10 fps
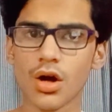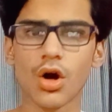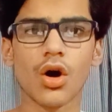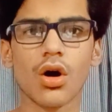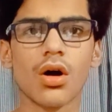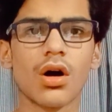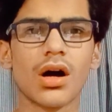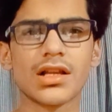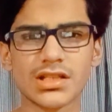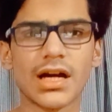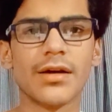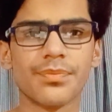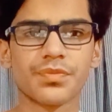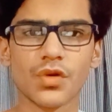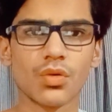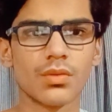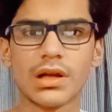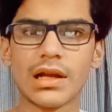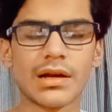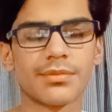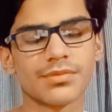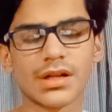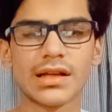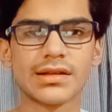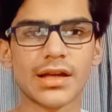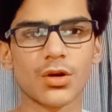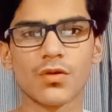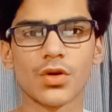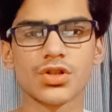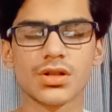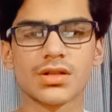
अच्छा है तो ले लेना हम्म। ले लेना थैंक यू फॉर वॉचिंग दिस वीडियो